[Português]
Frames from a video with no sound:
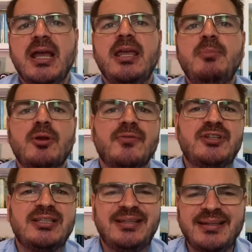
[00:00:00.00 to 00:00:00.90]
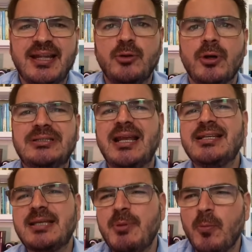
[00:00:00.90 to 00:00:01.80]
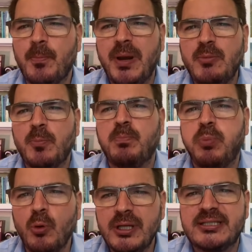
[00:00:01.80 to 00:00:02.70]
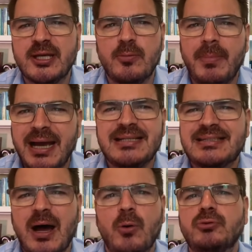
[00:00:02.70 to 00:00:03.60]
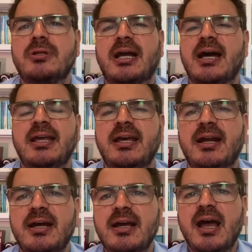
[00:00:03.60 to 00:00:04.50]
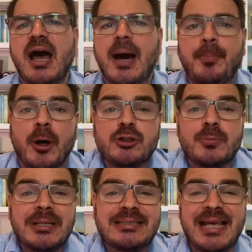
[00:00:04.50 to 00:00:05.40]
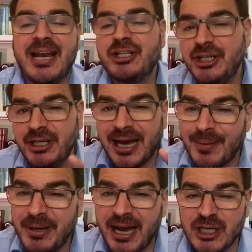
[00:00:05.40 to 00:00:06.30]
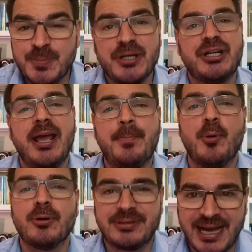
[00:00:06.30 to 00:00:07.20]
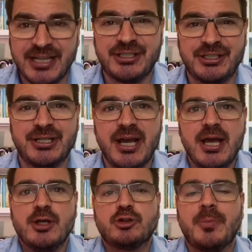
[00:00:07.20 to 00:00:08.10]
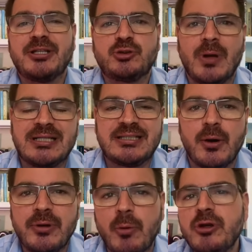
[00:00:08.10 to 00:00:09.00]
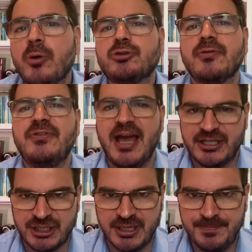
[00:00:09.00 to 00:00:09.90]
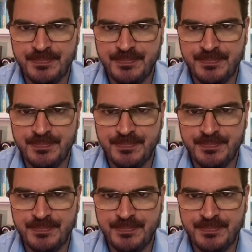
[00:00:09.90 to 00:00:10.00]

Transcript: Em 1932, ele recebeu um prêmio Pulitzer, o mais alto da carreira, após uma série de, aspas, reportagens sobre a situação na União Soviética.